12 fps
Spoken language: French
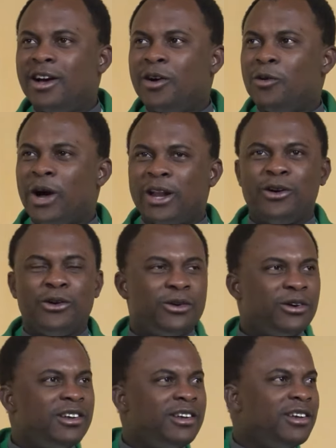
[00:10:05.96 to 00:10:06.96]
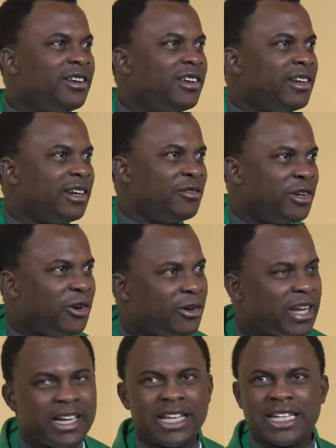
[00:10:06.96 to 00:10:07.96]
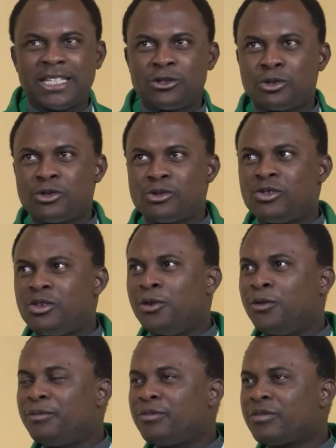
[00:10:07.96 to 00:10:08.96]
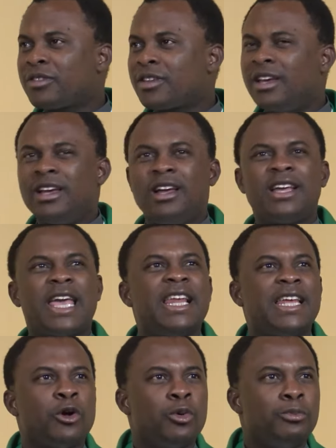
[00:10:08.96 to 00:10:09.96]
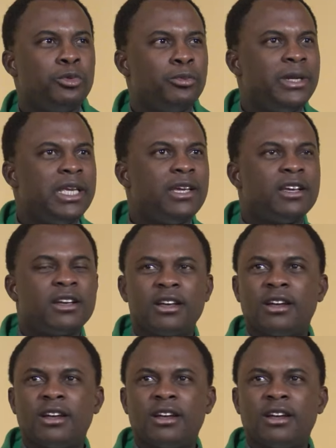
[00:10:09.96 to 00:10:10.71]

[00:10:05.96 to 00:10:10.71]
ou alors, revenons dans les réseaux sociaux, quel est ton public